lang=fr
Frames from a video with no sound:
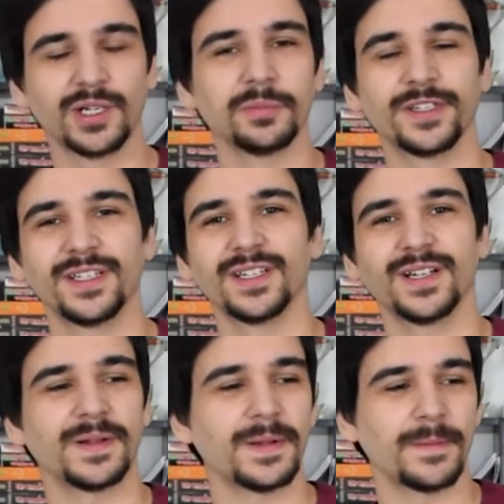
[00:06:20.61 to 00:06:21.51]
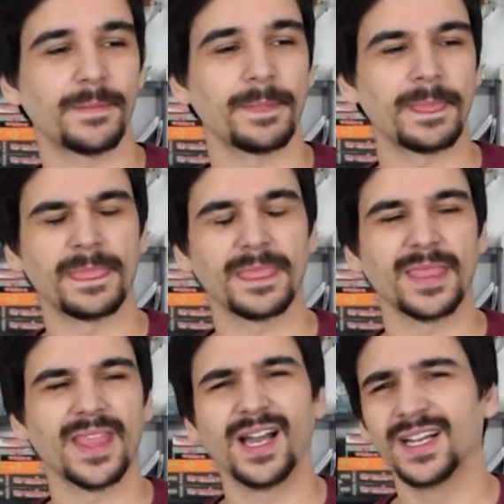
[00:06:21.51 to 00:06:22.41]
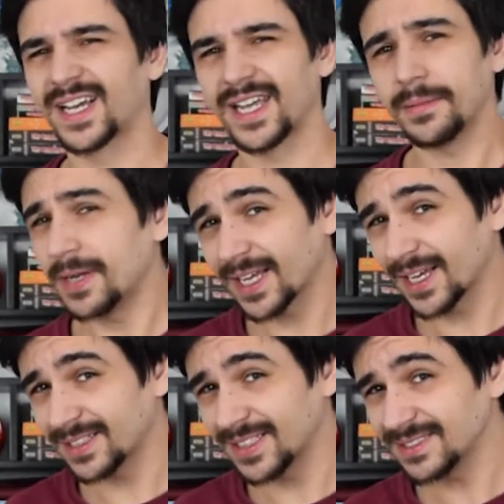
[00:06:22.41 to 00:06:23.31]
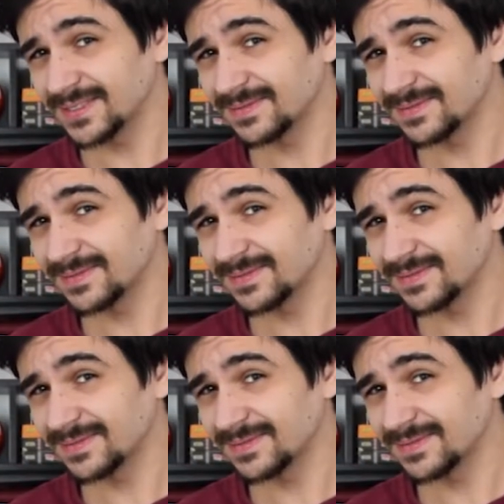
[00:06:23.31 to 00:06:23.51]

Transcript: comment dire, euh, agréable à regarder.